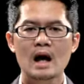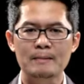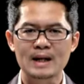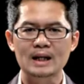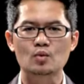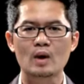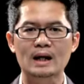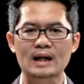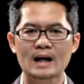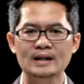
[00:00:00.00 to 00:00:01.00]
อำนาจตุลา
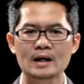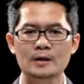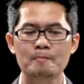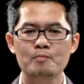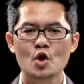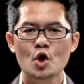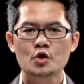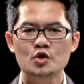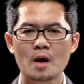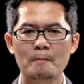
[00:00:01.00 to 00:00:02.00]
การนั้น
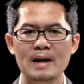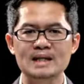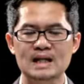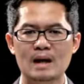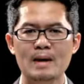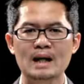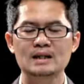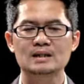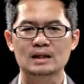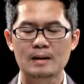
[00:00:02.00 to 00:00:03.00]
ย่อมไม่สามารถ
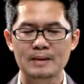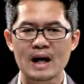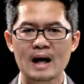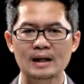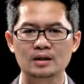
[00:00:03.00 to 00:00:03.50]
ที่จะทำได้